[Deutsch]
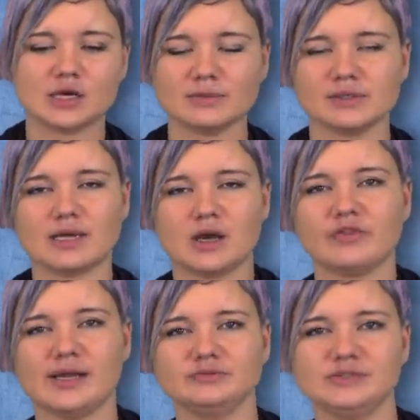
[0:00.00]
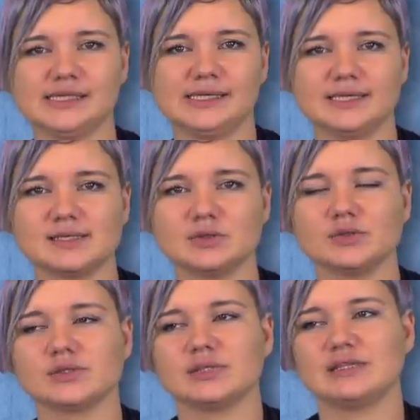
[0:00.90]
kommt es doch darauf an, wie regiert sie
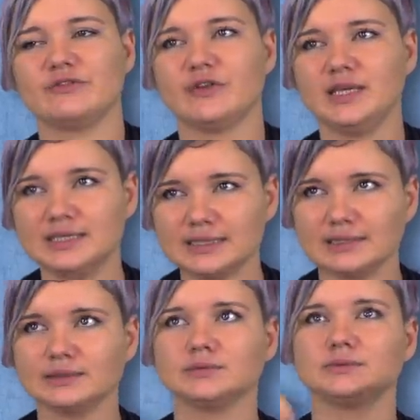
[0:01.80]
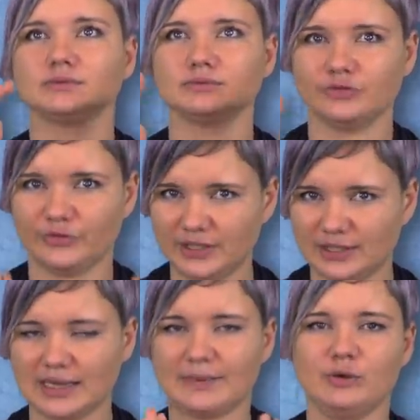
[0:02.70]
uns. Und ich finde, finde,
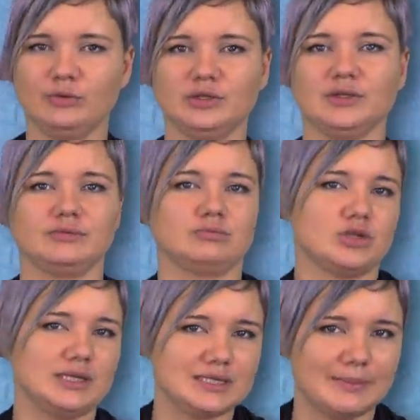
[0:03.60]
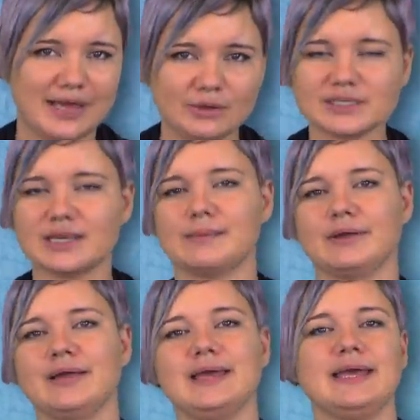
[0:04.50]
da kann man unterschiedlicher Meinung sein,
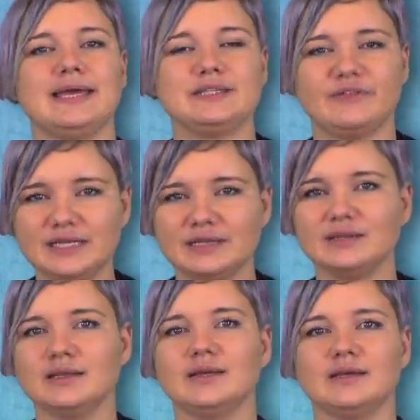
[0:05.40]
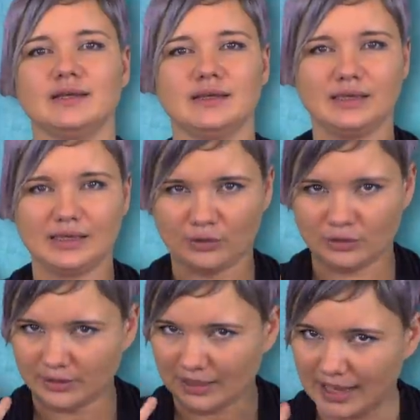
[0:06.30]
aber ich finde,
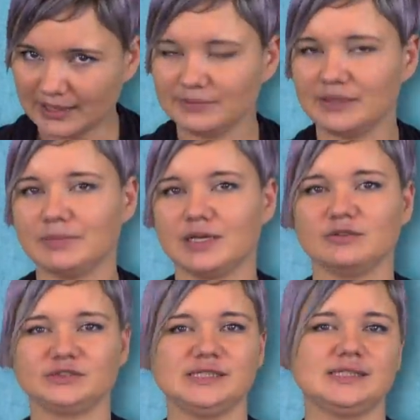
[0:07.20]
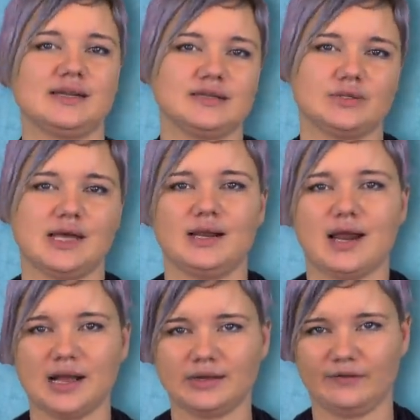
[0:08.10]
gerade im Hinblick auf die internationale
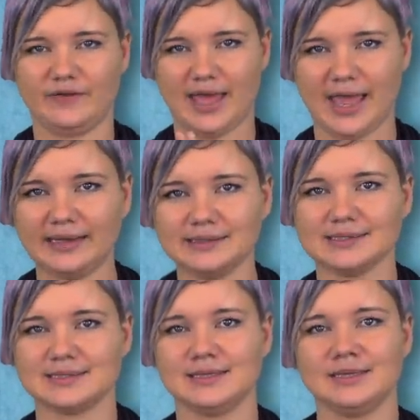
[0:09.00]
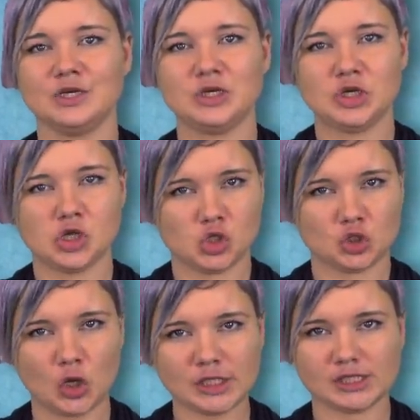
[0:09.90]
Lage, wir hätten es
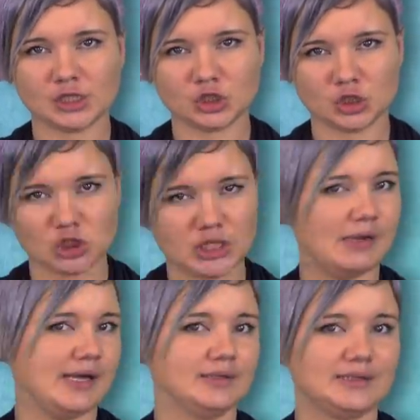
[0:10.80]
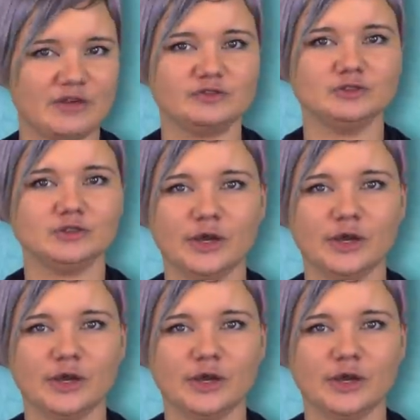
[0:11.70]
deutlich schlimmer treffen